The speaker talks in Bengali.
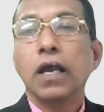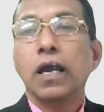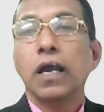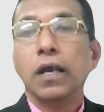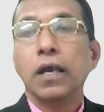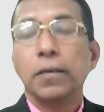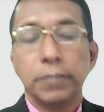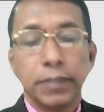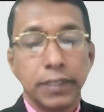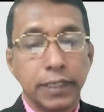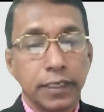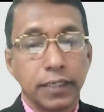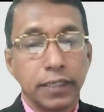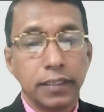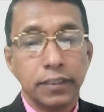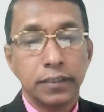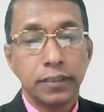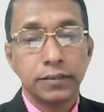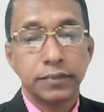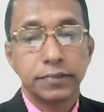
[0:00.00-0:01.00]
আমি
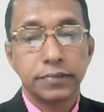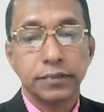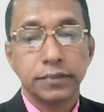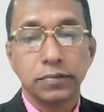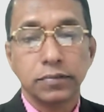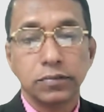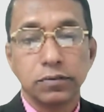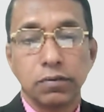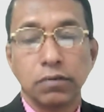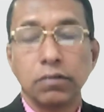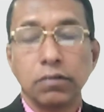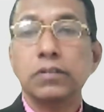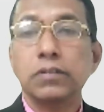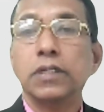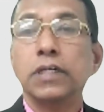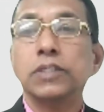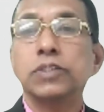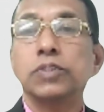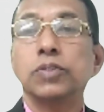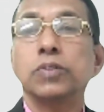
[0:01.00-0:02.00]

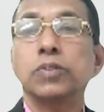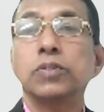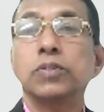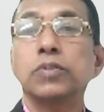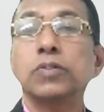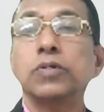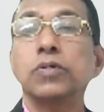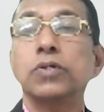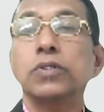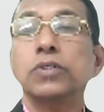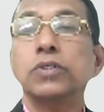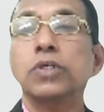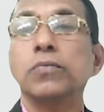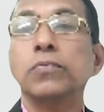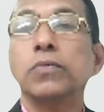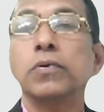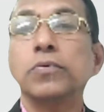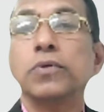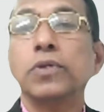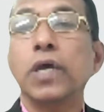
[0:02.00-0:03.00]
অধ্যায় চোদ্দ
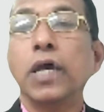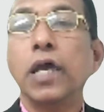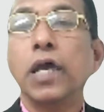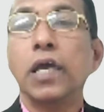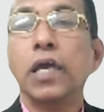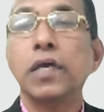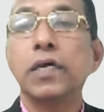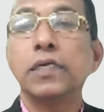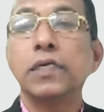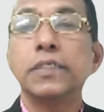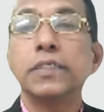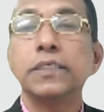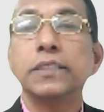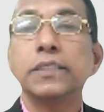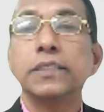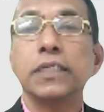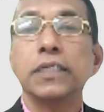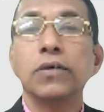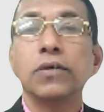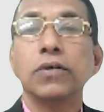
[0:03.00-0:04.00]
সম্ভাবনা
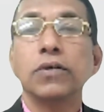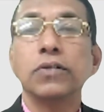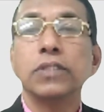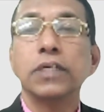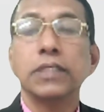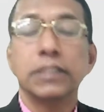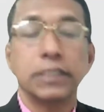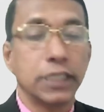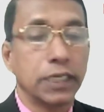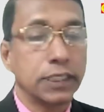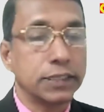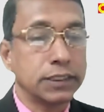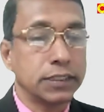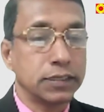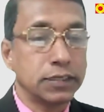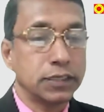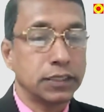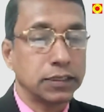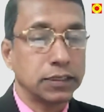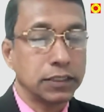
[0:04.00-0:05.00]
যে অধ্যায়টি আছে
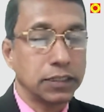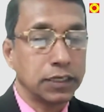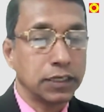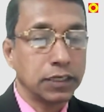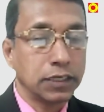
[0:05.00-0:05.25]
সেটি